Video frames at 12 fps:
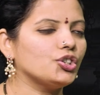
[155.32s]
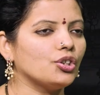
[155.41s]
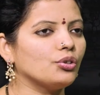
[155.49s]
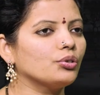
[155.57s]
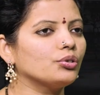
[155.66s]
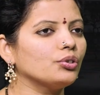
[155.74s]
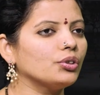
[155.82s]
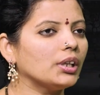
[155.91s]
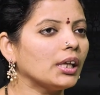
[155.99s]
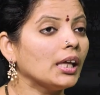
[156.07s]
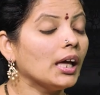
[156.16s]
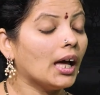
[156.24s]

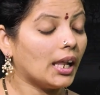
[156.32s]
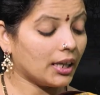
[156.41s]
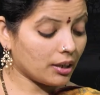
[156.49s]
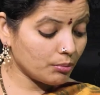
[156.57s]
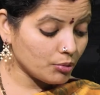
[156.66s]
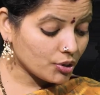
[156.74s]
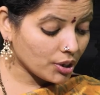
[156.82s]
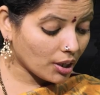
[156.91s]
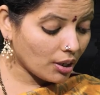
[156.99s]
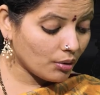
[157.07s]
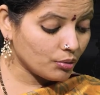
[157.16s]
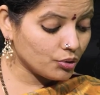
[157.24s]
జరుగుతుంది అలాగే
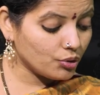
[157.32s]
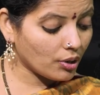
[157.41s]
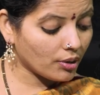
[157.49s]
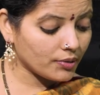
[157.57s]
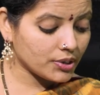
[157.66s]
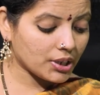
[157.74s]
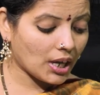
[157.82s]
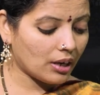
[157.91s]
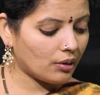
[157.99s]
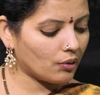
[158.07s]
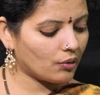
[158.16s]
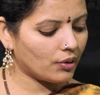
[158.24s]
ముఖ్యంగా ఉద్యోగ
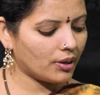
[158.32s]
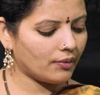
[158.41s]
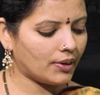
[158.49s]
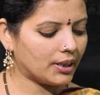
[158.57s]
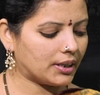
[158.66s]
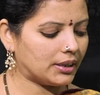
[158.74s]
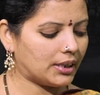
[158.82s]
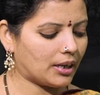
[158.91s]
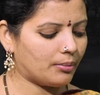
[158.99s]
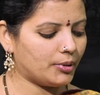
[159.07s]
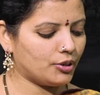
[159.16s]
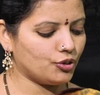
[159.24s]
విషయాల్లో కూడా వాళ్ళకి
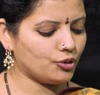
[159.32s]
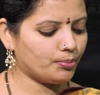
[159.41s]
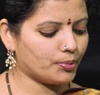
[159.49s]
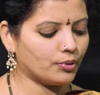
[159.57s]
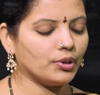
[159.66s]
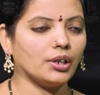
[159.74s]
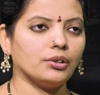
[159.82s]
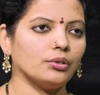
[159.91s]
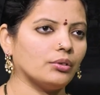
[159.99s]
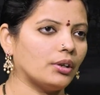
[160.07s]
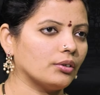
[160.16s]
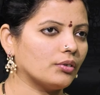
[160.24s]
ఇందాక మనం
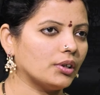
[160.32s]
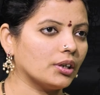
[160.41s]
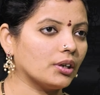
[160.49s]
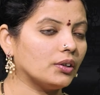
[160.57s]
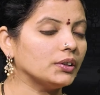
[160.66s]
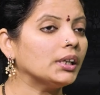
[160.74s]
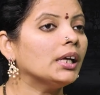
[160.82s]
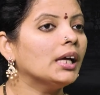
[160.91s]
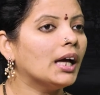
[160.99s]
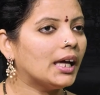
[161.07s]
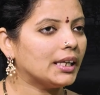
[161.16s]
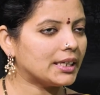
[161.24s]
చెప్పుకున్నట్టు అనుకూలంగా ఉంది
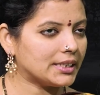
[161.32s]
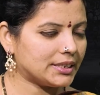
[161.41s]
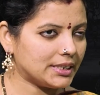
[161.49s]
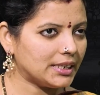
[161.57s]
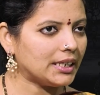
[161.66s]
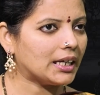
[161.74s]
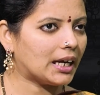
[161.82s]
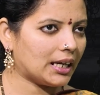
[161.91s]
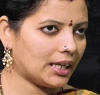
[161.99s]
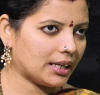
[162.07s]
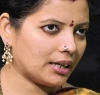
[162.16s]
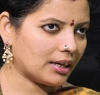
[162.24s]
అలాగే సినీ
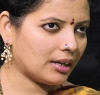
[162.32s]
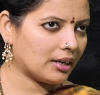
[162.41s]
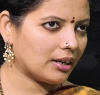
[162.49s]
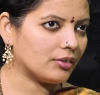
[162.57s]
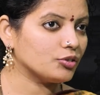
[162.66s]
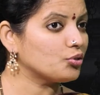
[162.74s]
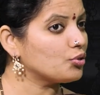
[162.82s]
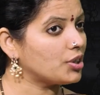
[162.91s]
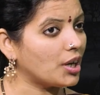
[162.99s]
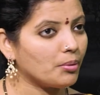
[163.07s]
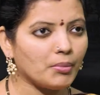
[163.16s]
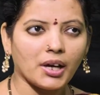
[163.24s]
కళారంగాలు కావచ్చు
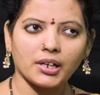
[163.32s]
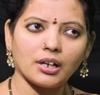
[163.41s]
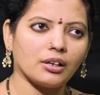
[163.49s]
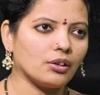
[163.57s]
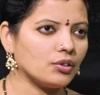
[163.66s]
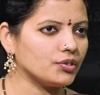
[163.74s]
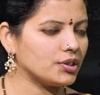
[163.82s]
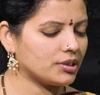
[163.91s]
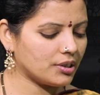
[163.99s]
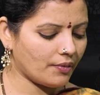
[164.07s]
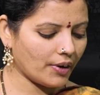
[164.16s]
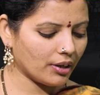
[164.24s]
షేర్ మార్కెట్లో
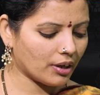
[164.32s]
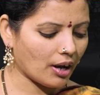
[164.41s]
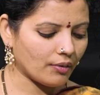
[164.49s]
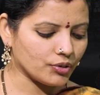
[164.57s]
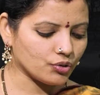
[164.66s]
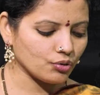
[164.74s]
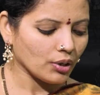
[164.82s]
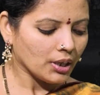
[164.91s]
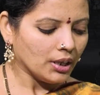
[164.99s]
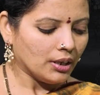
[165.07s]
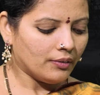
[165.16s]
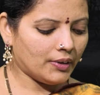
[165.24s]
చేసే వాళ్ళు కావచ్చు
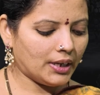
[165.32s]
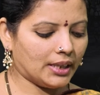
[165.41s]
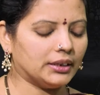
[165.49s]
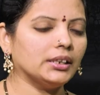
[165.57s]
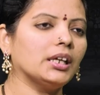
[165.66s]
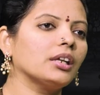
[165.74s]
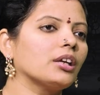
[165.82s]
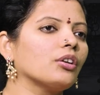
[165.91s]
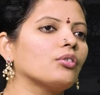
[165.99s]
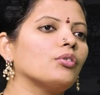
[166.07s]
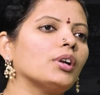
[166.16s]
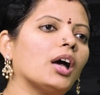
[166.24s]
వీళ్ళందరికీ
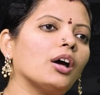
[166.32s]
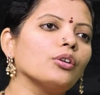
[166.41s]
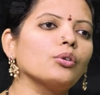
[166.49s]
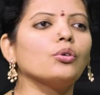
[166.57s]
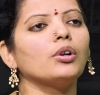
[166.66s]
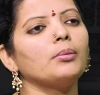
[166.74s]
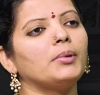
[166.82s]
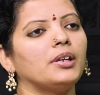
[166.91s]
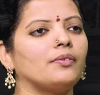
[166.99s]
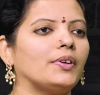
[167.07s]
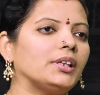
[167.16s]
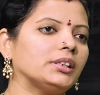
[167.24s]
కూడా
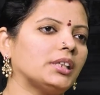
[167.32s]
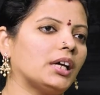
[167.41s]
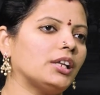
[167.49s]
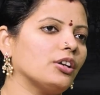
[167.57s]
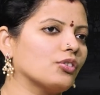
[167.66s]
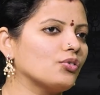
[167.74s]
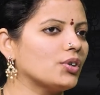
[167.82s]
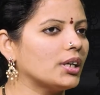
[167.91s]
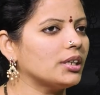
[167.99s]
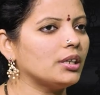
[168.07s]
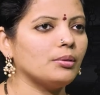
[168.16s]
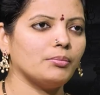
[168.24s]
అనుకూలమైన ఫలితాలే
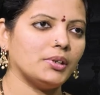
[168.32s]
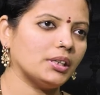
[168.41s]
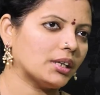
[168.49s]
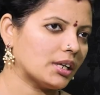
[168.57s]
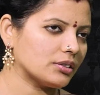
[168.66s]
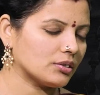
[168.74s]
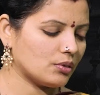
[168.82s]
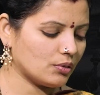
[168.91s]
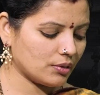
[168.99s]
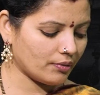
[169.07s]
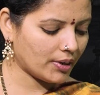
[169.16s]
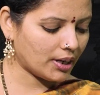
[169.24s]
ఎక్కువగా ఈ మీన రాశిలో
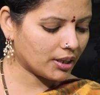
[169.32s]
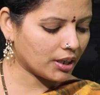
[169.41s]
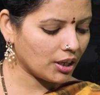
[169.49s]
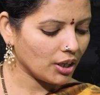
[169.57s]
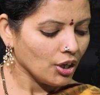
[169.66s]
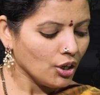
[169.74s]
ఉన్న వాళ్ళకి